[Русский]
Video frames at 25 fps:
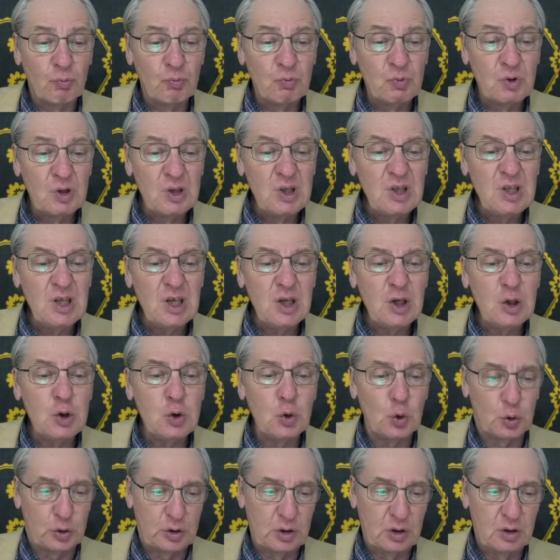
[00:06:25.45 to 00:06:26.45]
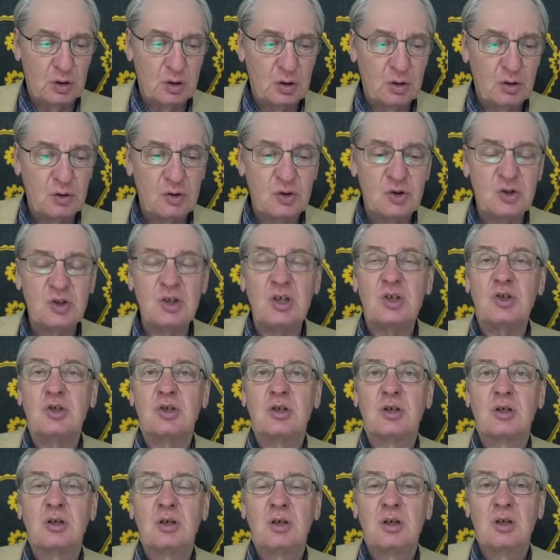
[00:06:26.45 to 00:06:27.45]
не идет здесь
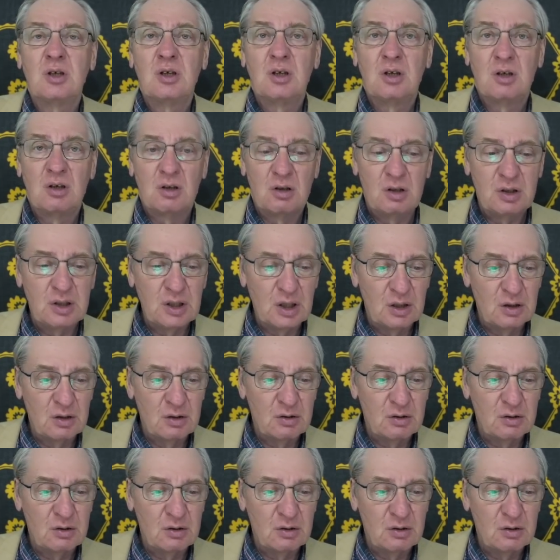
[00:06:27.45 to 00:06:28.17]
я,